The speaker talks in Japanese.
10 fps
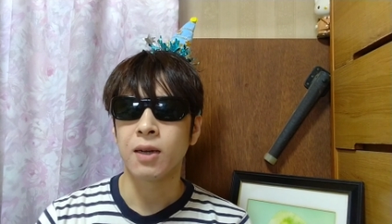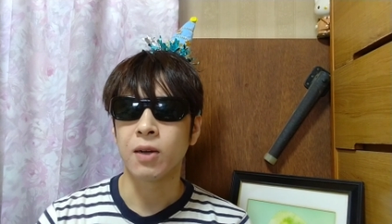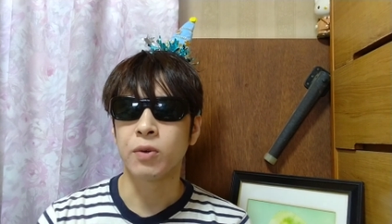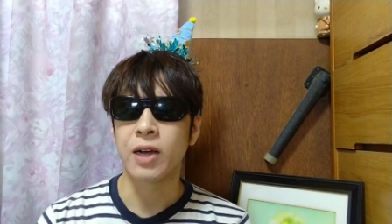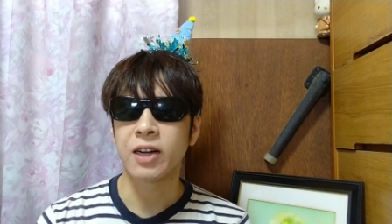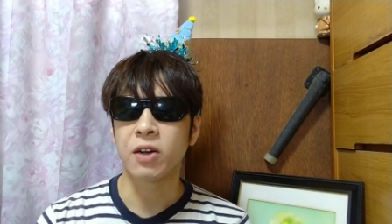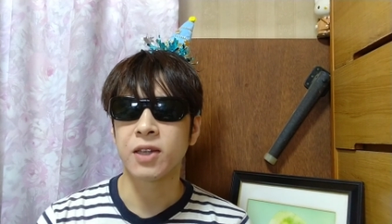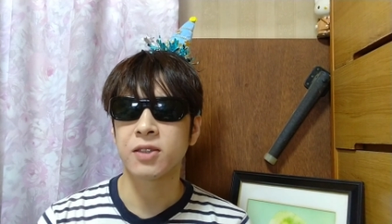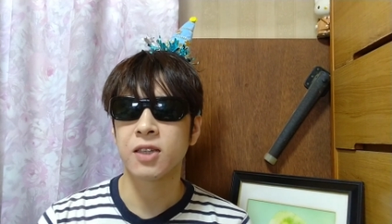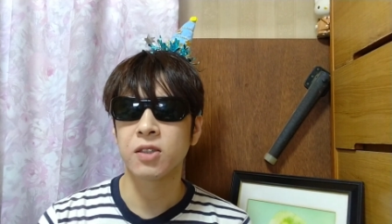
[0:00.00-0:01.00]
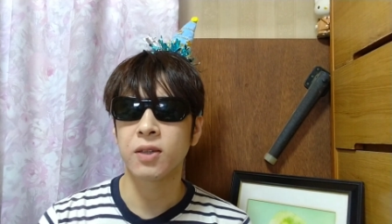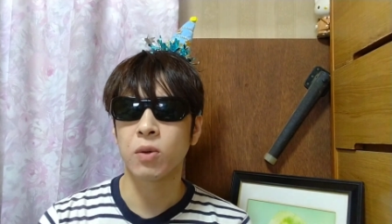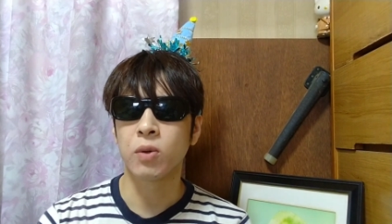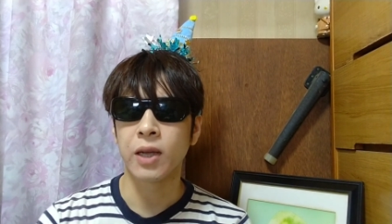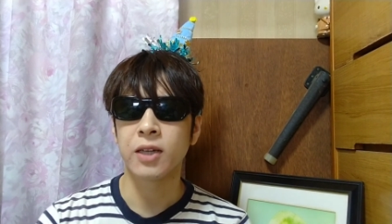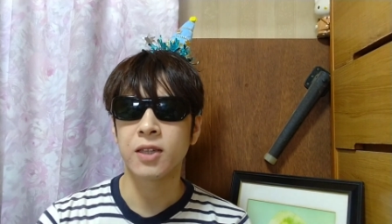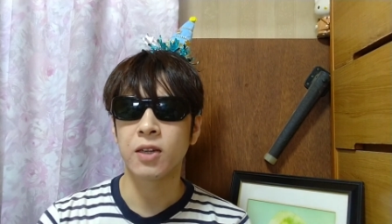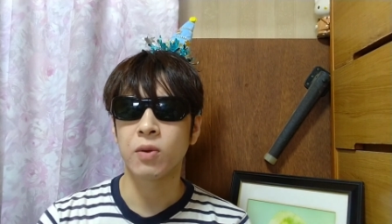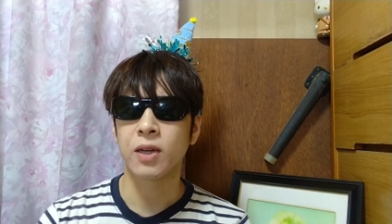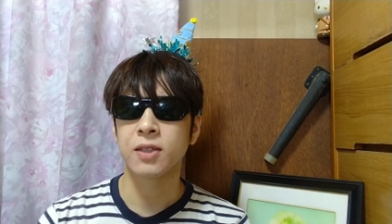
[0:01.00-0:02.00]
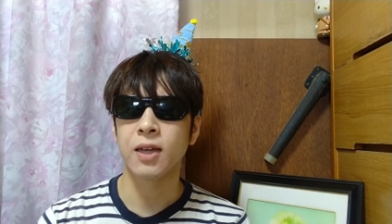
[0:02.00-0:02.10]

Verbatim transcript: あの、裏垢をたくさん作って攻撃したりとかし